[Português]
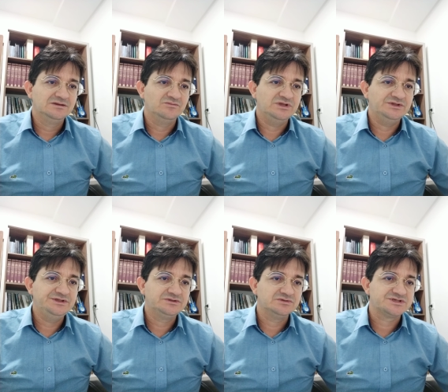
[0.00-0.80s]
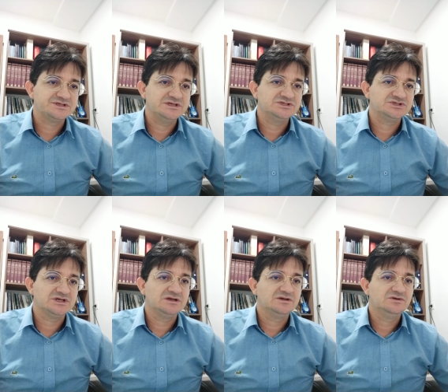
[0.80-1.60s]
Bendito
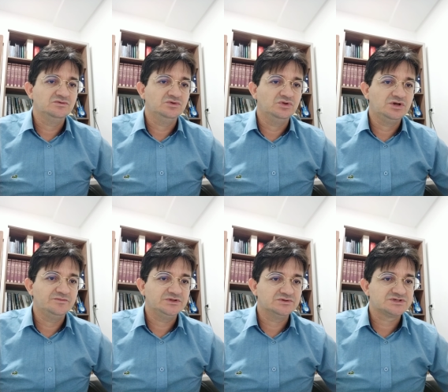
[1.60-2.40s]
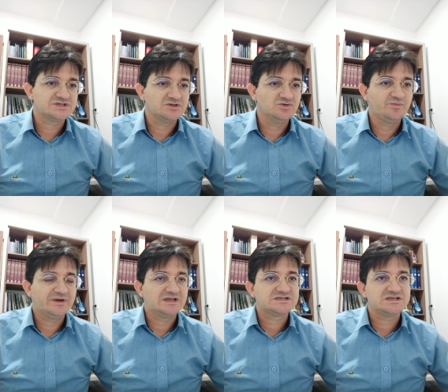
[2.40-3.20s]
seja o nome do Senhor
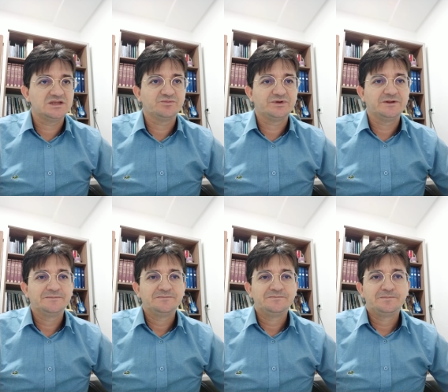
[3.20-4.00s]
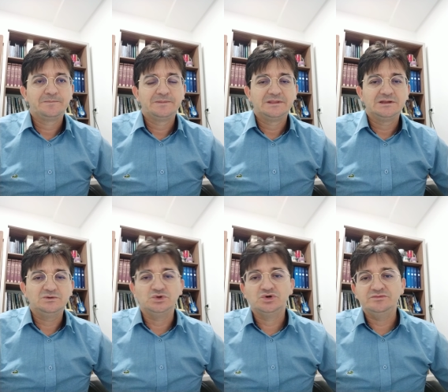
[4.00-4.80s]
para sempre.
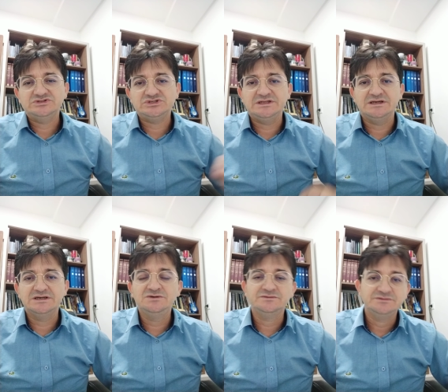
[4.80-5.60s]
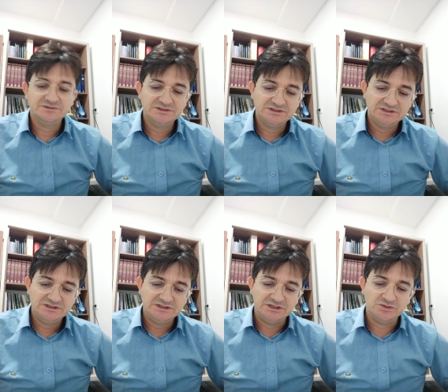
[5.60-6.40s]
O nome Gideão
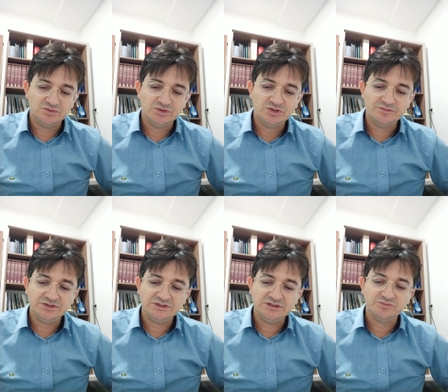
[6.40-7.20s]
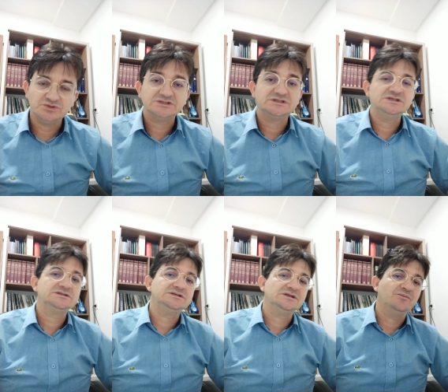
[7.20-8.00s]
é um nome
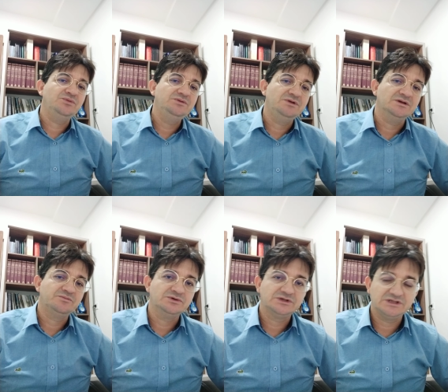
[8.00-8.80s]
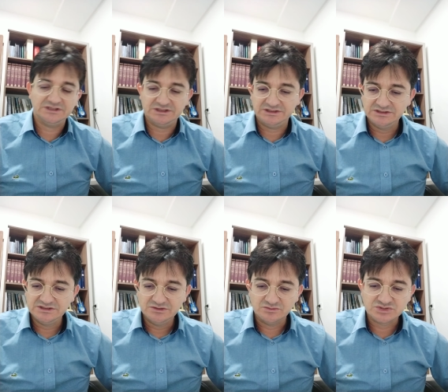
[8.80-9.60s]
importante na Bíblia porque
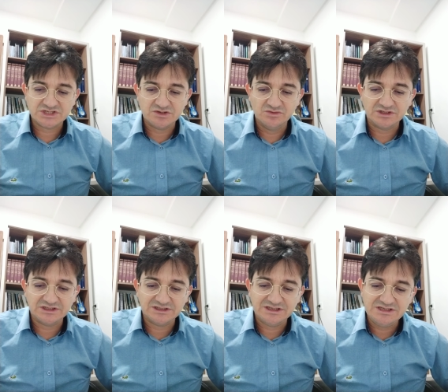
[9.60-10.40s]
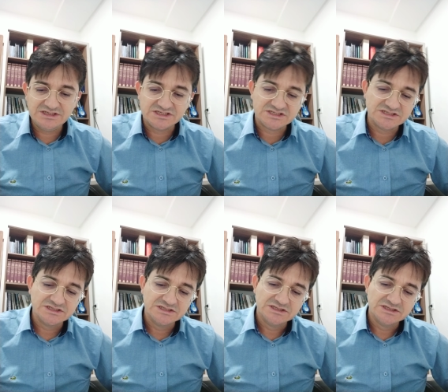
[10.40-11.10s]
o Senhor quis